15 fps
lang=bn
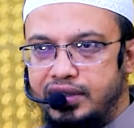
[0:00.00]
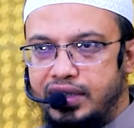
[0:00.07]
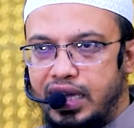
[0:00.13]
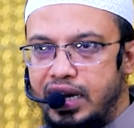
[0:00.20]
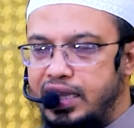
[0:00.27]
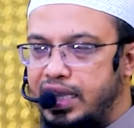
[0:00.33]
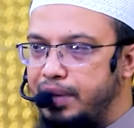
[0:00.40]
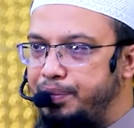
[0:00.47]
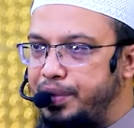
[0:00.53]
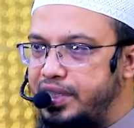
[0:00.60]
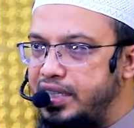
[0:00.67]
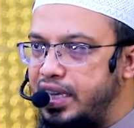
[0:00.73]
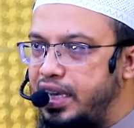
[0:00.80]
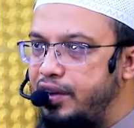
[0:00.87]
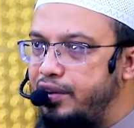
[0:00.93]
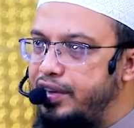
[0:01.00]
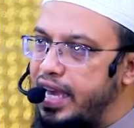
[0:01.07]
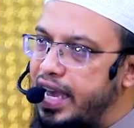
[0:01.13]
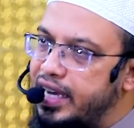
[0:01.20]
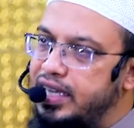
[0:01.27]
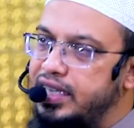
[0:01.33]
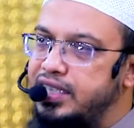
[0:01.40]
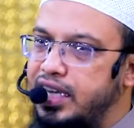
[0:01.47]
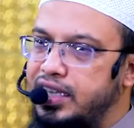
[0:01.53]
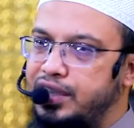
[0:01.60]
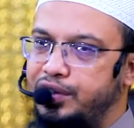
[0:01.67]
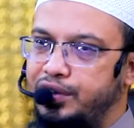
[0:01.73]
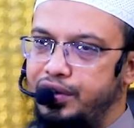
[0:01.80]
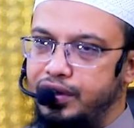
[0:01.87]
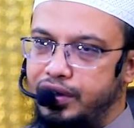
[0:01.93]
তারা দেখবে যে ওই একই
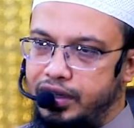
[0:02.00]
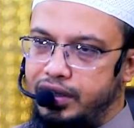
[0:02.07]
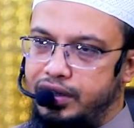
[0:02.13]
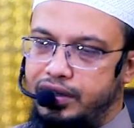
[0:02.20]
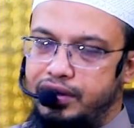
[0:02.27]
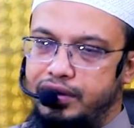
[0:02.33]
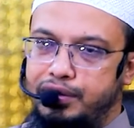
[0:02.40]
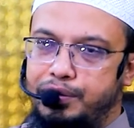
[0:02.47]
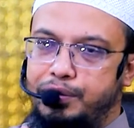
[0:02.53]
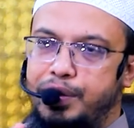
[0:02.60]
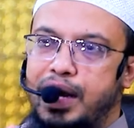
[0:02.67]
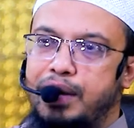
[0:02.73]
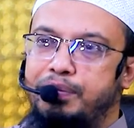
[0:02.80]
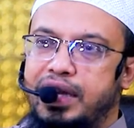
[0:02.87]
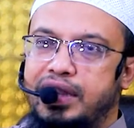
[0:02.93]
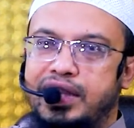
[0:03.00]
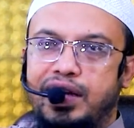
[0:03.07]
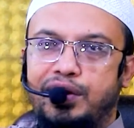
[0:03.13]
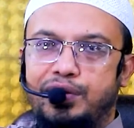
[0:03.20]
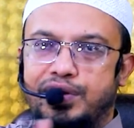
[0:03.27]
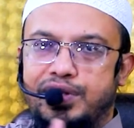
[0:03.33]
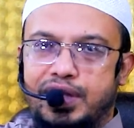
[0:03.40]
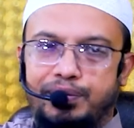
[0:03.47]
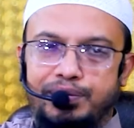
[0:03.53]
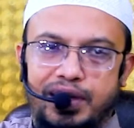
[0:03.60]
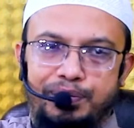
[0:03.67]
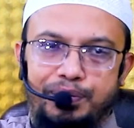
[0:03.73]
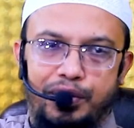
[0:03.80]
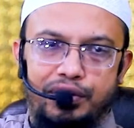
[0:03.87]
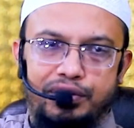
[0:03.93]
ছাত্র কোরআন বাদ দিয়ে অন্য
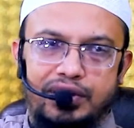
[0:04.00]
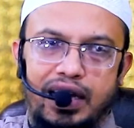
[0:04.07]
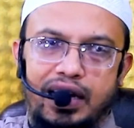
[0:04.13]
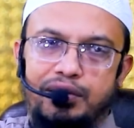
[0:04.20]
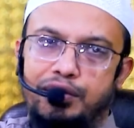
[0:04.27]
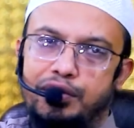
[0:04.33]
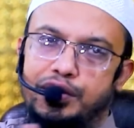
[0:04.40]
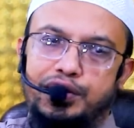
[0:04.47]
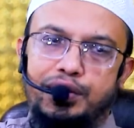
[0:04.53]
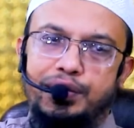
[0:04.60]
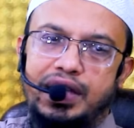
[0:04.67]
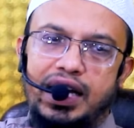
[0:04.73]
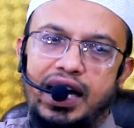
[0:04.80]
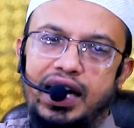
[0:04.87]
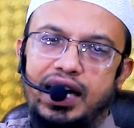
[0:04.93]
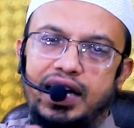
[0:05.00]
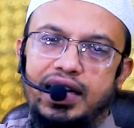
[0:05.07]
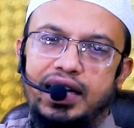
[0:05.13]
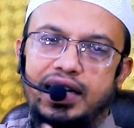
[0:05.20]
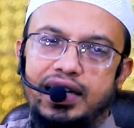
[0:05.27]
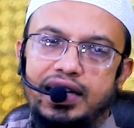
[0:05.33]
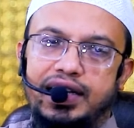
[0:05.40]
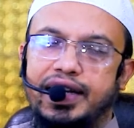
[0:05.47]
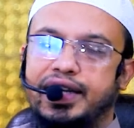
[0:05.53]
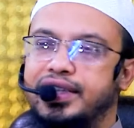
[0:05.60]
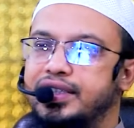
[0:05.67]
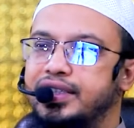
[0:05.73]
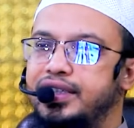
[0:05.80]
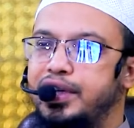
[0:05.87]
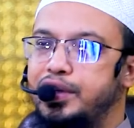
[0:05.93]
সাবজেক্ট পড়ুক তার কোনো অসুবিধা
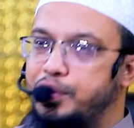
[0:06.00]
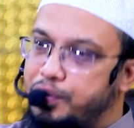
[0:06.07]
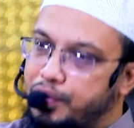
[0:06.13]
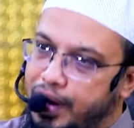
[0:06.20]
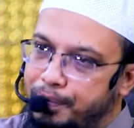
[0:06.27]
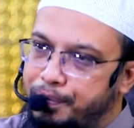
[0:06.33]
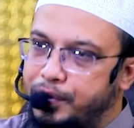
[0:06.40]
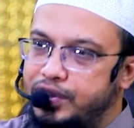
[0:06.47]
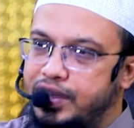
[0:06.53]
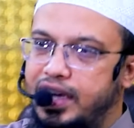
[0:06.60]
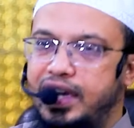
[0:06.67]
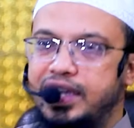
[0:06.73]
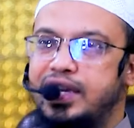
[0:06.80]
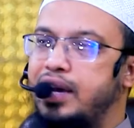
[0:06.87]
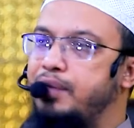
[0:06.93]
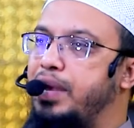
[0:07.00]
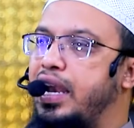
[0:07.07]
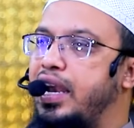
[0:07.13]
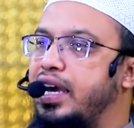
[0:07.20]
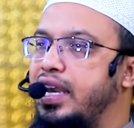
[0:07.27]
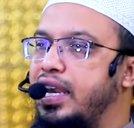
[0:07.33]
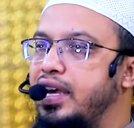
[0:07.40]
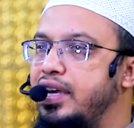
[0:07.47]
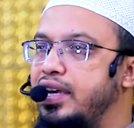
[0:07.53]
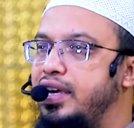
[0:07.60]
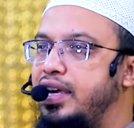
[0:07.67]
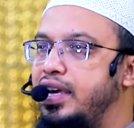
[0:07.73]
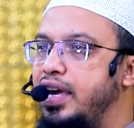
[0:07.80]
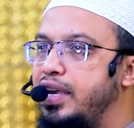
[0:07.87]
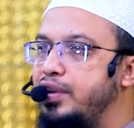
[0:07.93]
কিন্তু কোরআন পড়তে গেলে তারা ভালো লাগে না
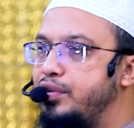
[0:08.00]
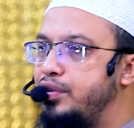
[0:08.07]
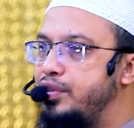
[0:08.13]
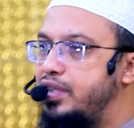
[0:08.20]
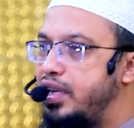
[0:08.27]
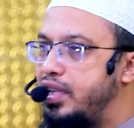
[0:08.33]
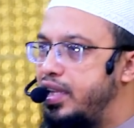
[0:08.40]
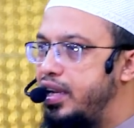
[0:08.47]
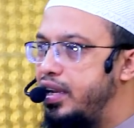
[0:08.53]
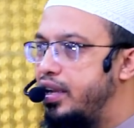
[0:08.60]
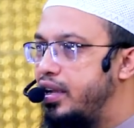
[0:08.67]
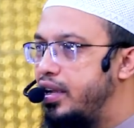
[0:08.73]
এই জন্য ছেলেদের